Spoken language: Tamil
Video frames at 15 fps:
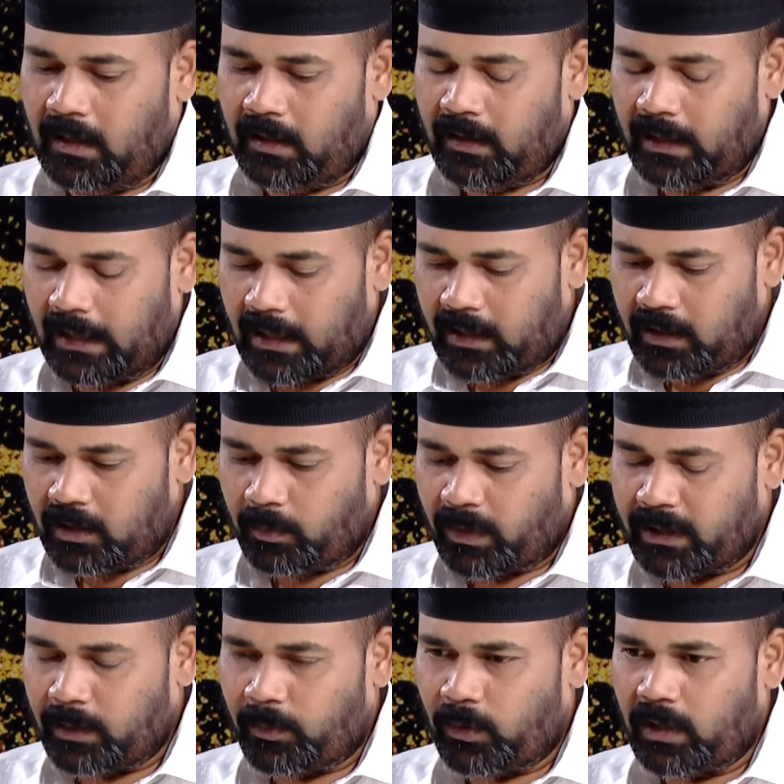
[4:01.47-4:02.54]
நீங்கள் ரெண்டுக்கும்
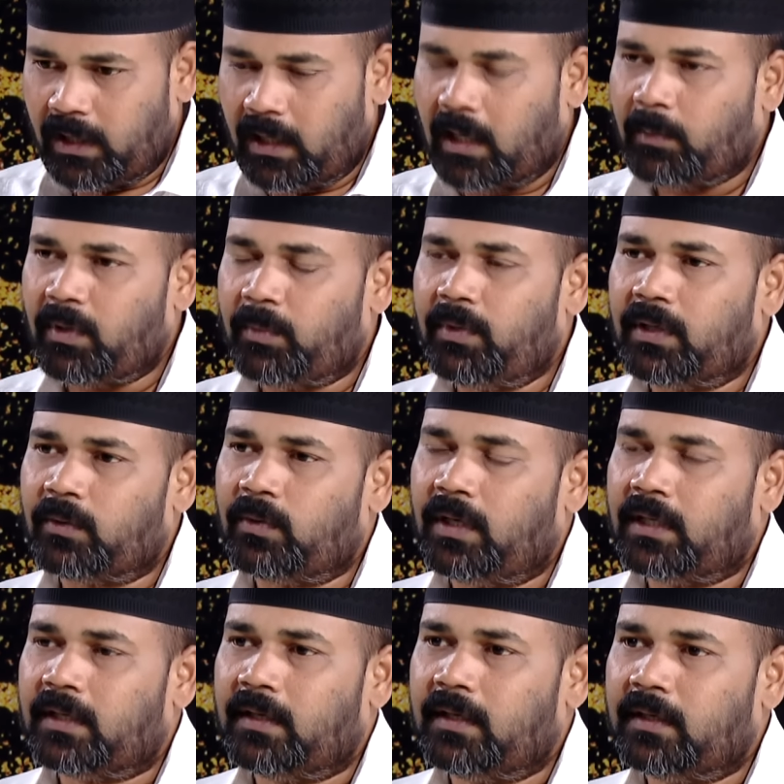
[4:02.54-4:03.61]
மையப்புள்ளி இல்லாமல் எப்படி இருக்குன்னு
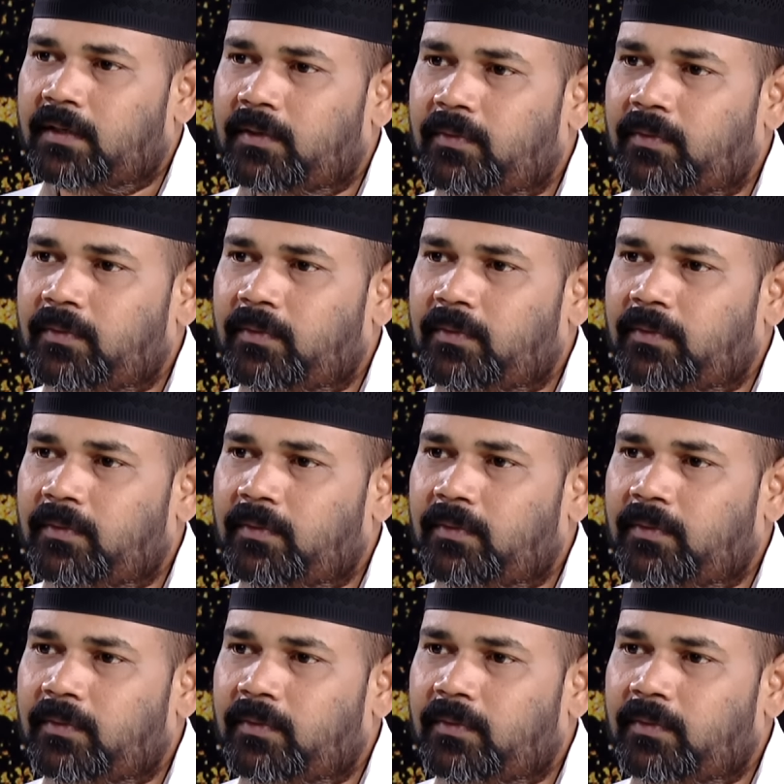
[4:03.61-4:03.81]
நினைக்கிறீங்க